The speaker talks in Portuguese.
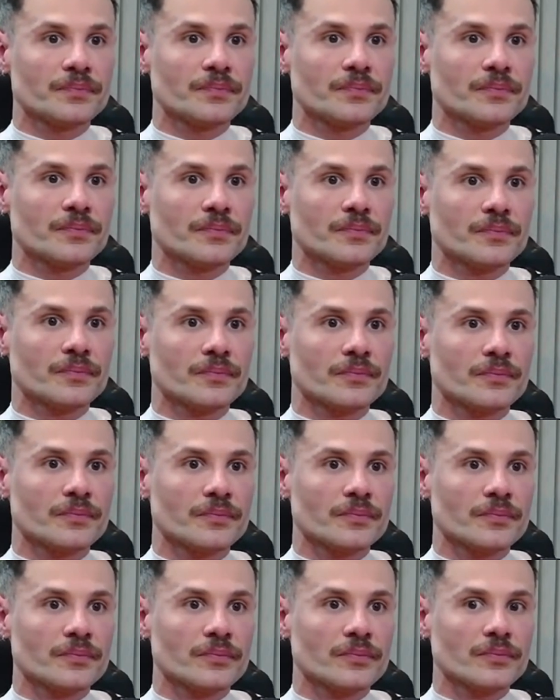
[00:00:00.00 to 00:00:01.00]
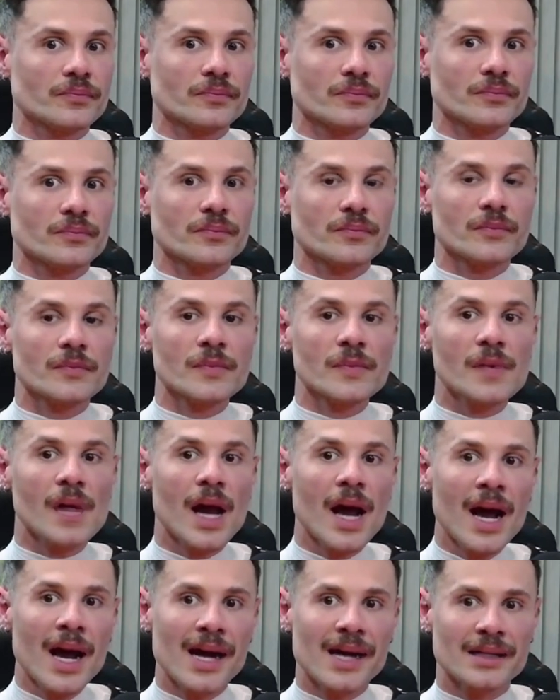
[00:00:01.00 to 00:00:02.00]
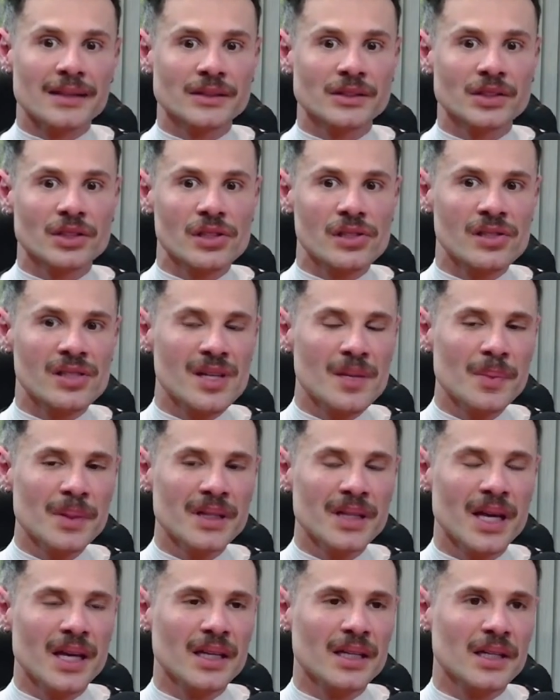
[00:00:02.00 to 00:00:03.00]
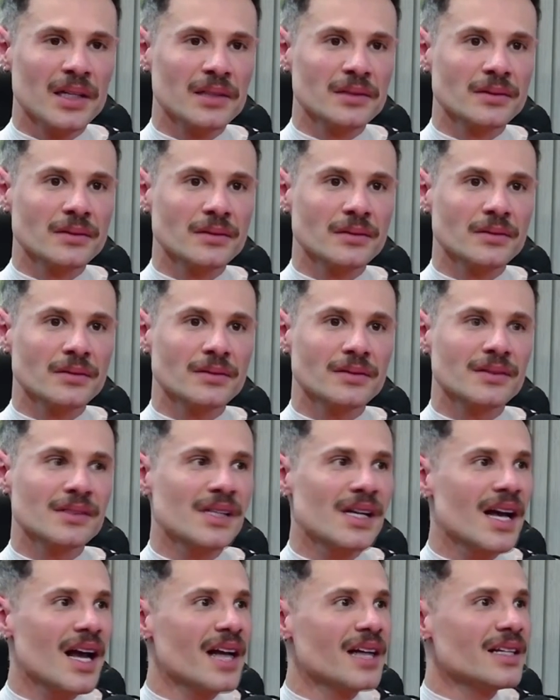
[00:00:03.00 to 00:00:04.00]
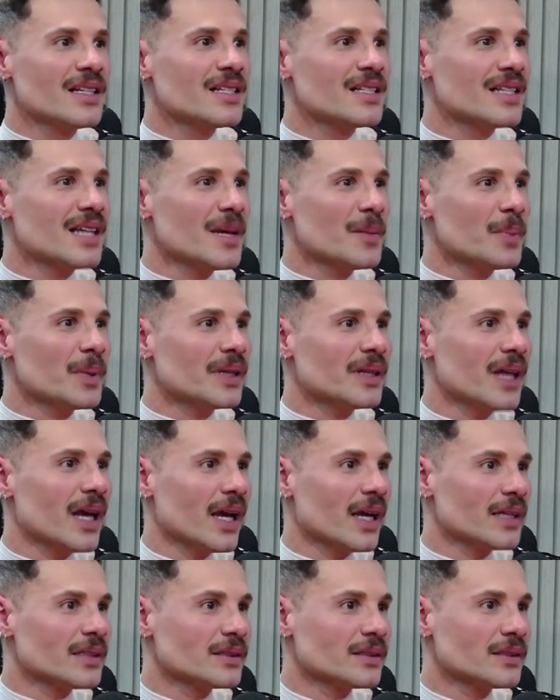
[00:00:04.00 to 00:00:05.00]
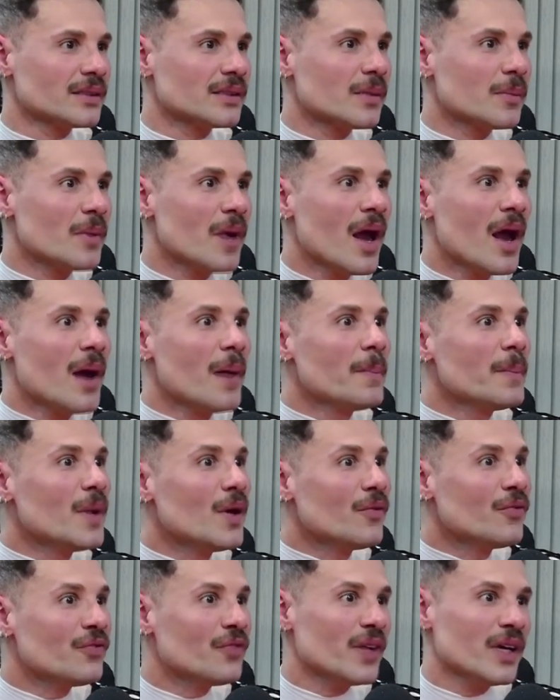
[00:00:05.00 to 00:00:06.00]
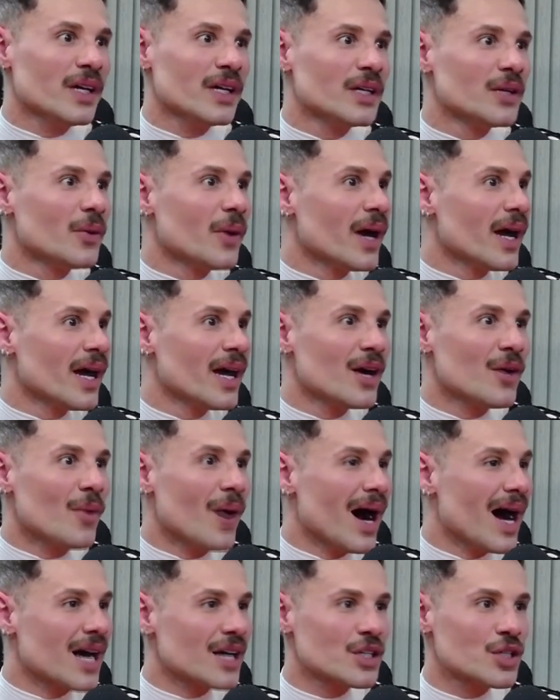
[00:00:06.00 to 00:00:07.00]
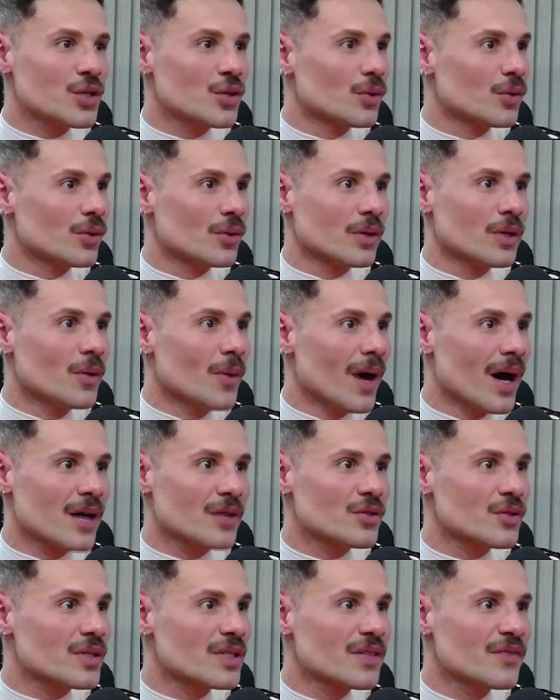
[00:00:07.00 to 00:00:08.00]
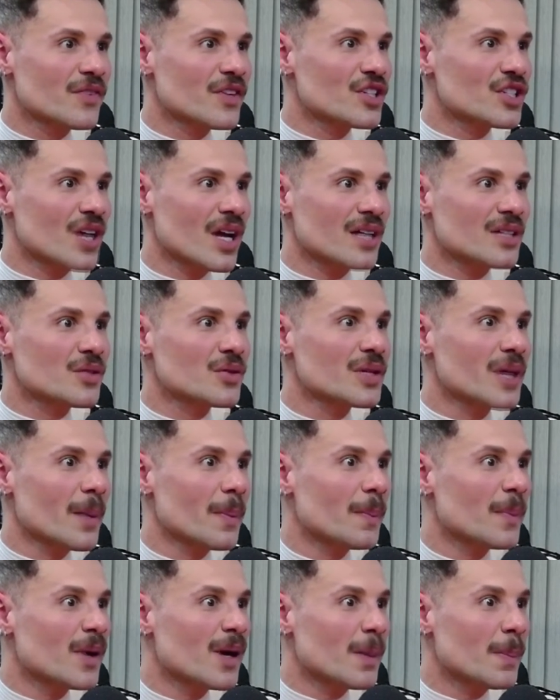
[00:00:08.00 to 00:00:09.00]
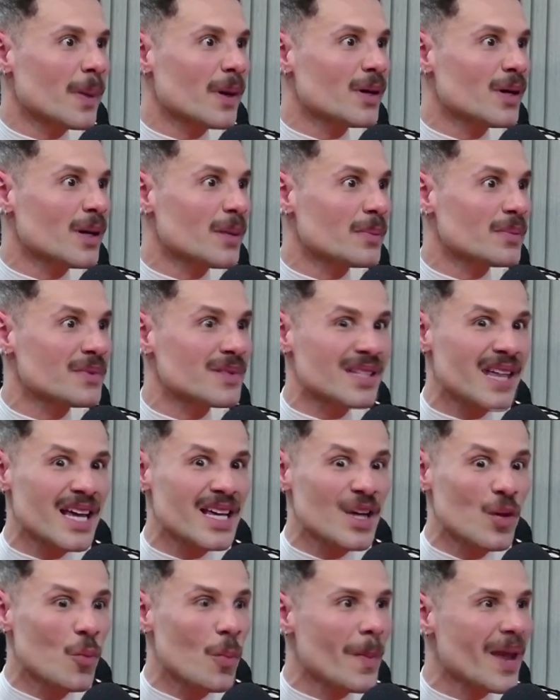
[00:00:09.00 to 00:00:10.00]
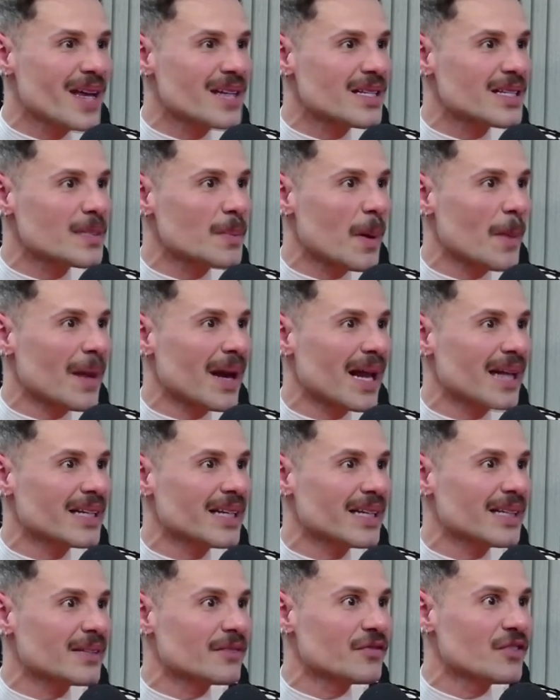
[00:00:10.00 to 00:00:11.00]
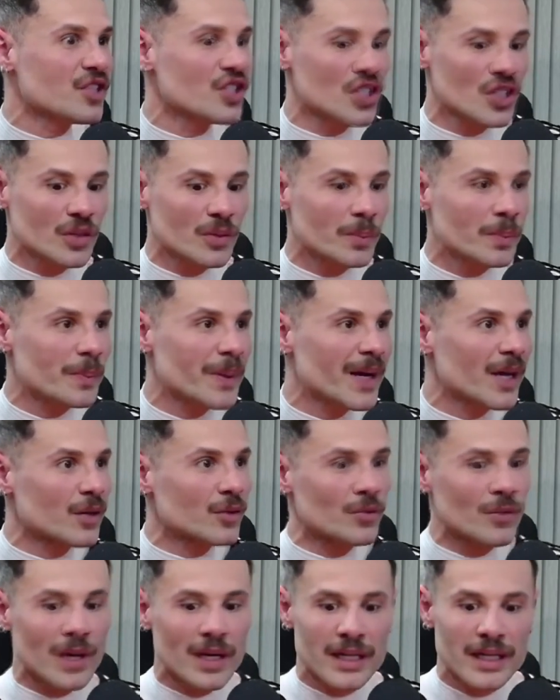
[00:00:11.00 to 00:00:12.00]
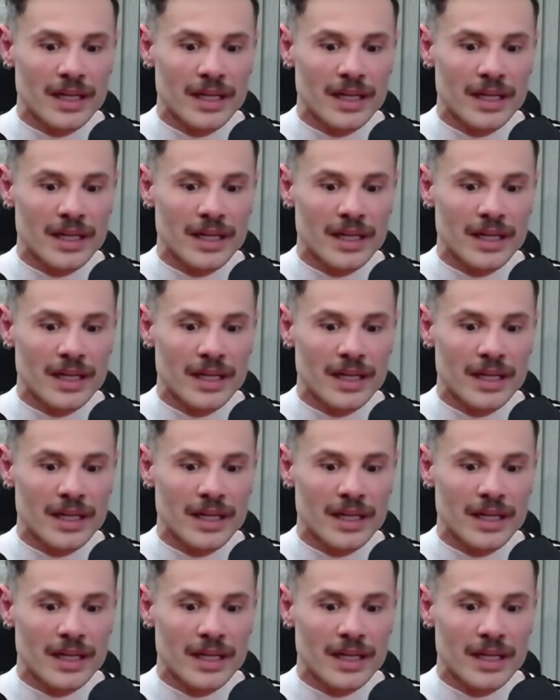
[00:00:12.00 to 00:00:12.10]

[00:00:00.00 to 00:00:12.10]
que renderia contigo? Ah, sempre tem, né? Sempre tem, é ótimo. Sempre tem. Né? Algum ali você Meu acha. filho, é, é, eu acho, eu acho. Se fechasse, eu ia, eu ia sair um mês assim pra balada, ia fingindo, pegando uma ali,